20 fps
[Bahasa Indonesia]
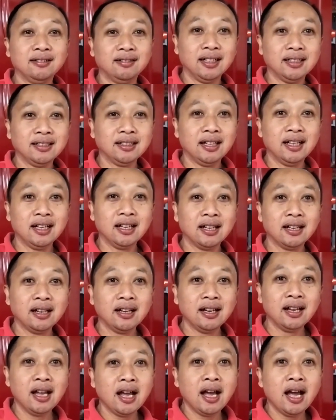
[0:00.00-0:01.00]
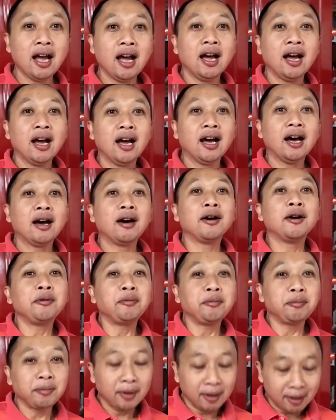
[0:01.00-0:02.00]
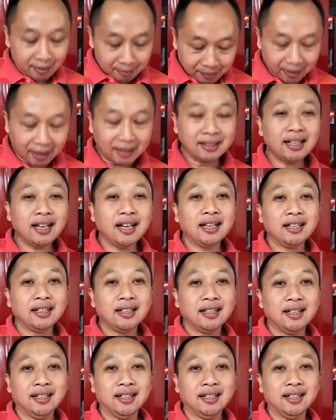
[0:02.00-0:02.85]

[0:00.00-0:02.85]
berarti banyak umat yang melakukan ibadah sembahyang di sini banyak